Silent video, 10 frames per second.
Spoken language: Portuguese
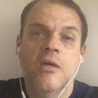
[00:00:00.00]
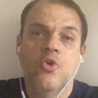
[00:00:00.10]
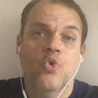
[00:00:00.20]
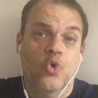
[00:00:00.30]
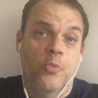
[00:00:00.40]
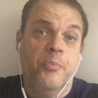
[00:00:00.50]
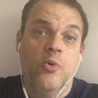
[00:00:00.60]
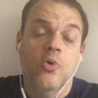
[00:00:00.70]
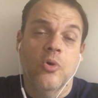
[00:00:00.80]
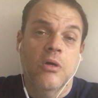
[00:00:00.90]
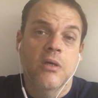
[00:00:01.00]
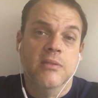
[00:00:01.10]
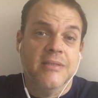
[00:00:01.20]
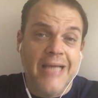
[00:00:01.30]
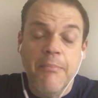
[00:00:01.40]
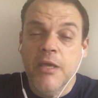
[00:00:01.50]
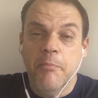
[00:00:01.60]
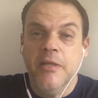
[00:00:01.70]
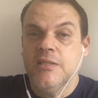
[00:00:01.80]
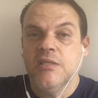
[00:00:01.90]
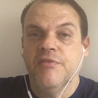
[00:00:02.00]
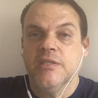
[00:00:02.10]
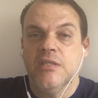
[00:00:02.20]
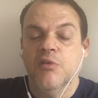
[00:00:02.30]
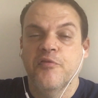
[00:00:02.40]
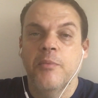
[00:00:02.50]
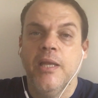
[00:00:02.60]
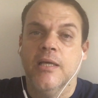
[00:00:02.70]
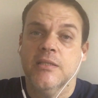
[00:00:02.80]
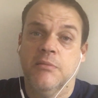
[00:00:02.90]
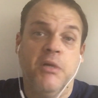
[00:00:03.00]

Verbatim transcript: e o grupo sabe que precisa vencer o Fluminense,